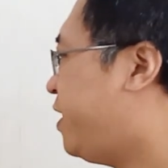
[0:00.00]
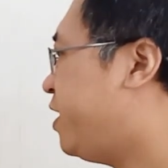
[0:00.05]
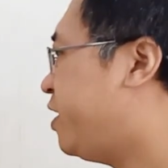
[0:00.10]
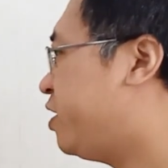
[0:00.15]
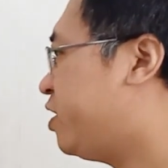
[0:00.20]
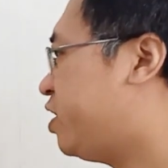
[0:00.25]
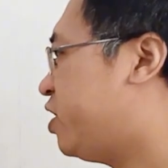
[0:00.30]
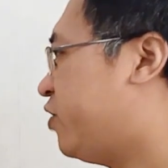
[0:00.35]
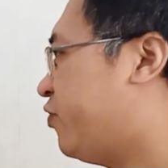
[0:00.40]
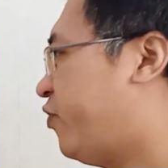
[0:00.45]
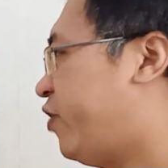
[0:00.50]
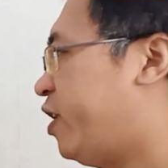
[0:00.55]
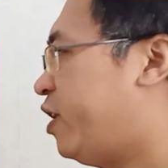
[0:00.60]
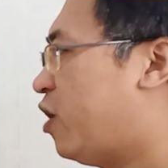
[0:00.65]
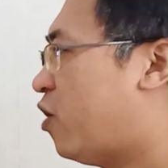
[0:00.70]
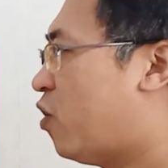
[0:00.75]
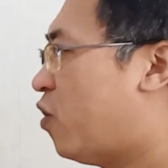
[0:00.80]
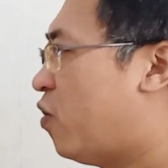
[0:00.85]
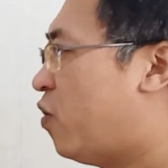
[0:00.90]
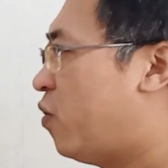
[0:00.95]
京市飞
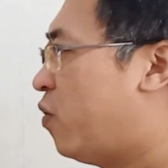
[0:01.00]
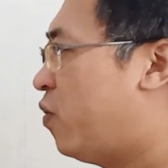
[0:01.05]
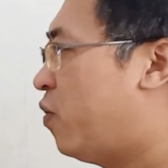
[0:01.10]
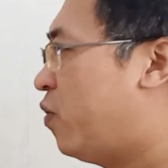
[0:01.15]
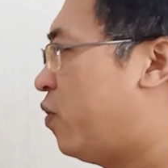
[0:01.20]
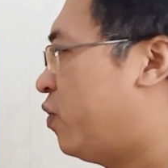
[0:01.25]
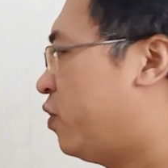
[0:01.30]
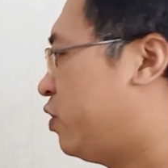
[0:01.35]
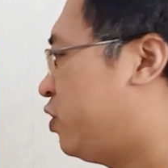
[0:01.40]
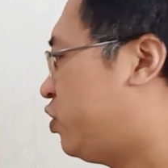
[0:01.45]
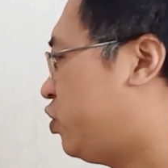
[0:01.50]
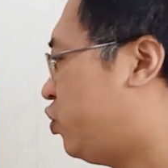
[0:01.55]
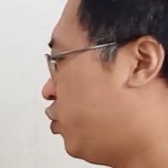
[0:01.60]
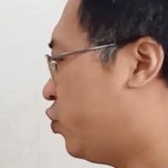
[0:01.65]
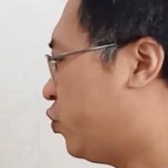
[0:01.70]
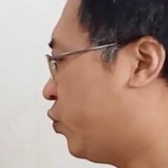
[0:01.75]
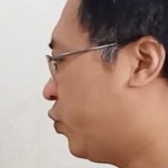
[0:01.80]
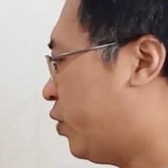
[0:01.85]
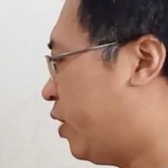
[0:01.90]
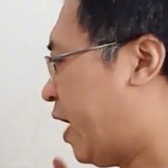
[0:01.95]
刀
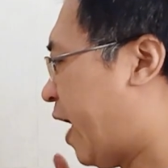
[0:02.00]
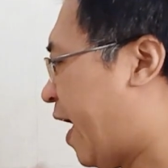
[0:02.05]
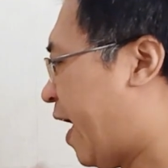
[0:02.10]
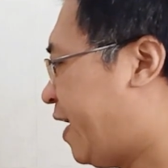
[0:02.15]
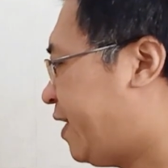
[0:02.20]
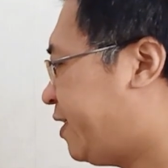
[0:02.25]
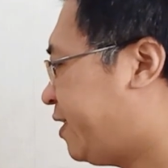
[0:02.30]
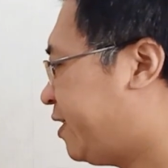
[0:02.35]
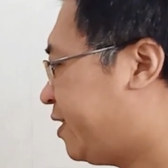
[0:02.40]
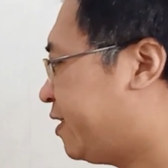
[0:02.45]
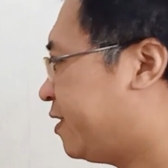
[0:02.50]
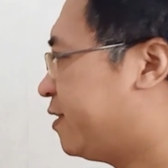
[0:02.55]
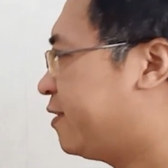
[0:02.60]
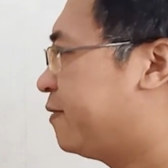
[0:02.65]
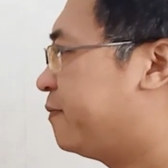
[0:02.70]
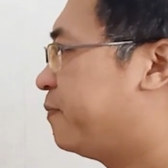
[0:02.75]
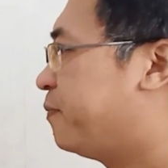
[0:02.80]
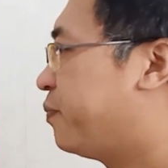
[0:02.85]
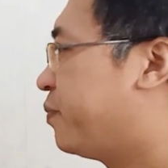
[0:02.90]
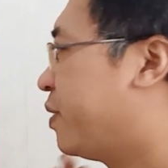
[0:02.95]
就来自